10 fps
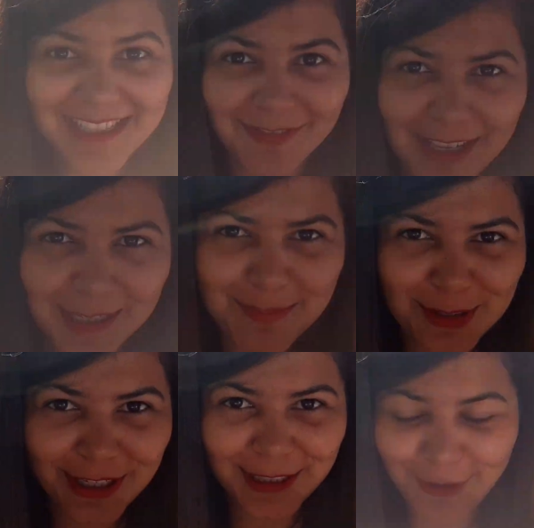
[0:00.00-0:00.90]
एंड वेलकम टू
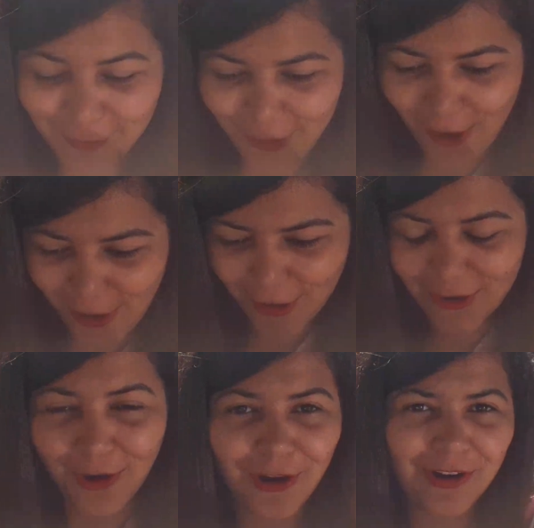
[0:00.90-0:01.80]
अनदर व्लॉग
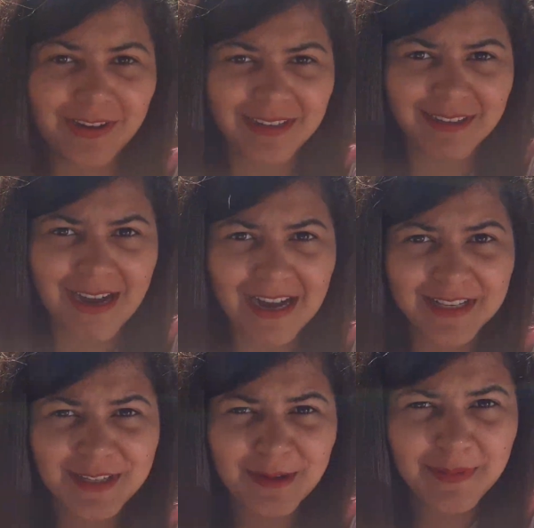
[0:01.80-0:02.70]
और uh,
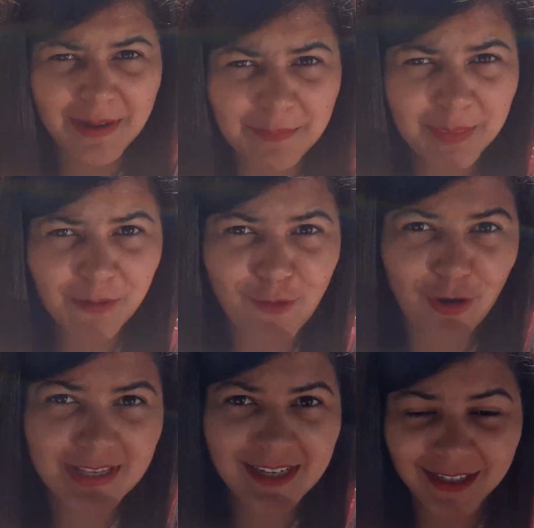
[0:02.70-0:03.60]
आज का मैं अपना
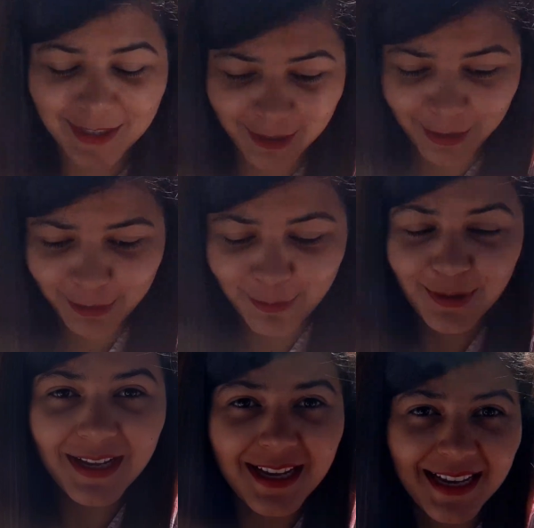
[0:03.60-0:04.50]
व्लॉग स्टार्ट कर रही हूँ
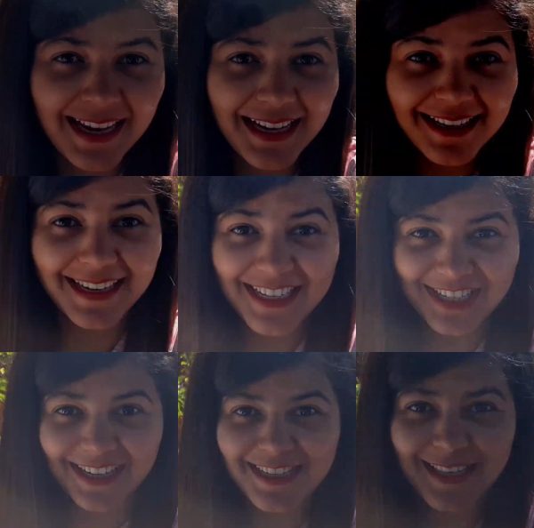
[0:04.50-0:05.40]
एक नई
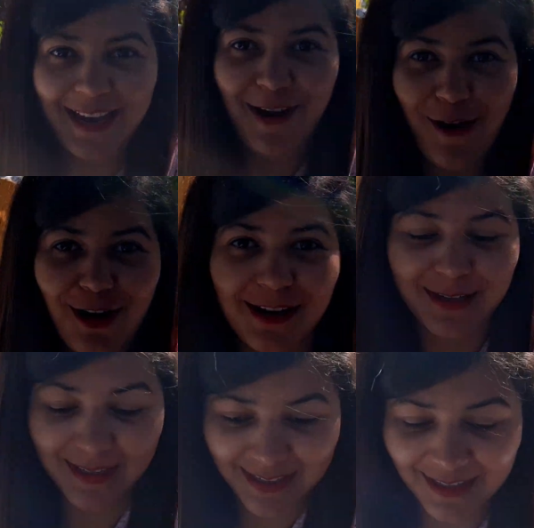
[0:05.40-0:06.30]
जगह से
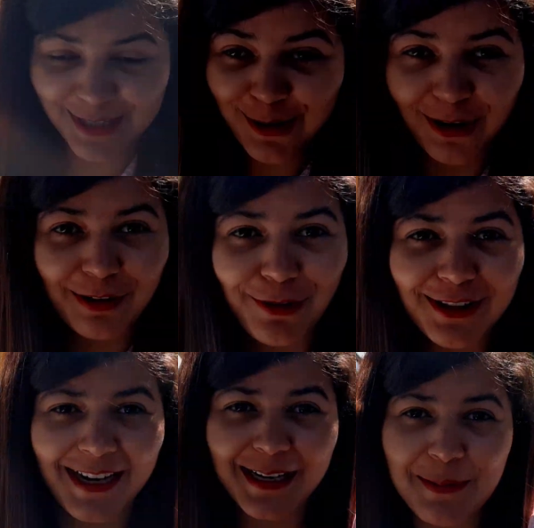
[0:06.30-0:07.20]
और सॉरी फॉर
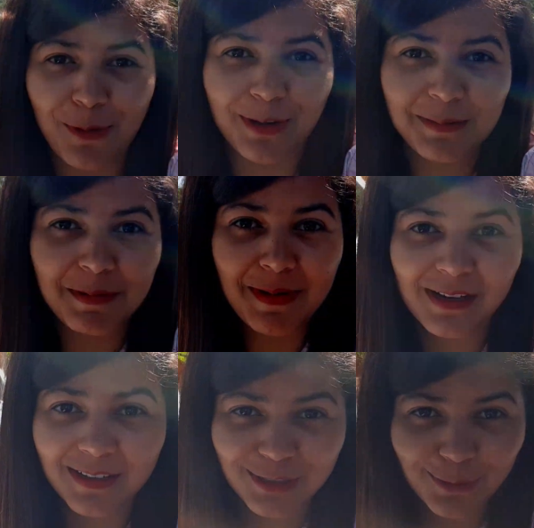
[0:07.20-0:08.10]
देट कि मॉर्निंग में
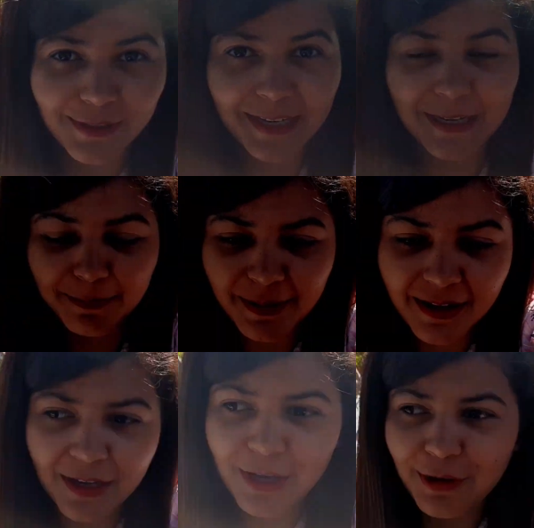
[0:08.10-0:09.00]
मैं शूट uh, नहीं कर पाई
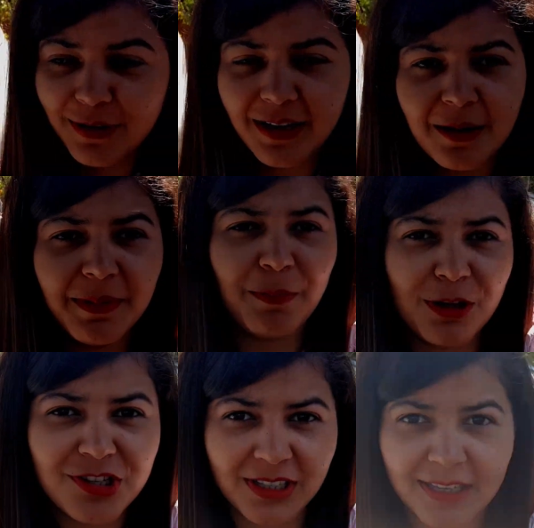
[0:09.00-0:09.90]
क्योंकि हमें
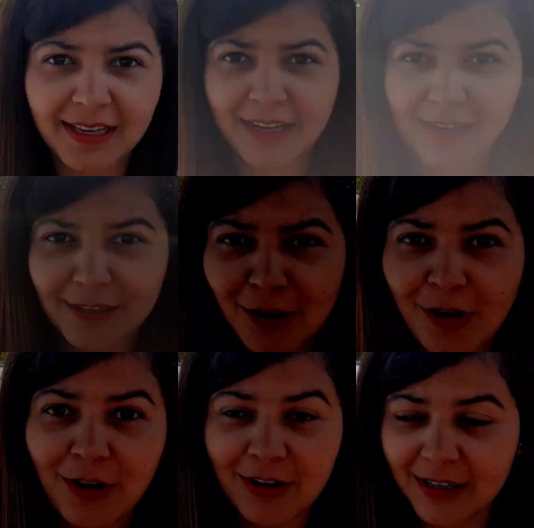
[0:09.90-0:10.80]
बहुत जल्दी निकलना था
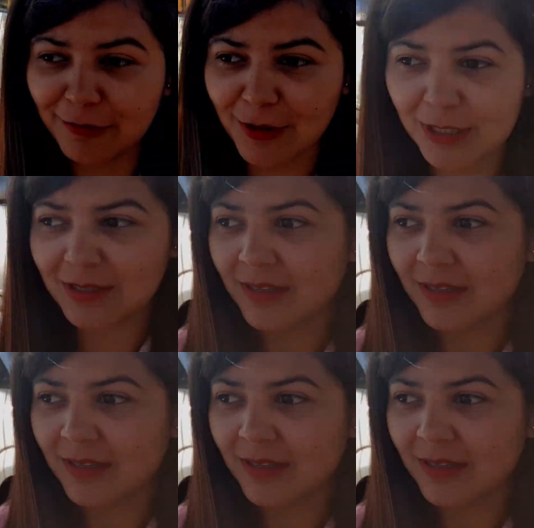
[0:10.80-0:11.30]
और इट वाज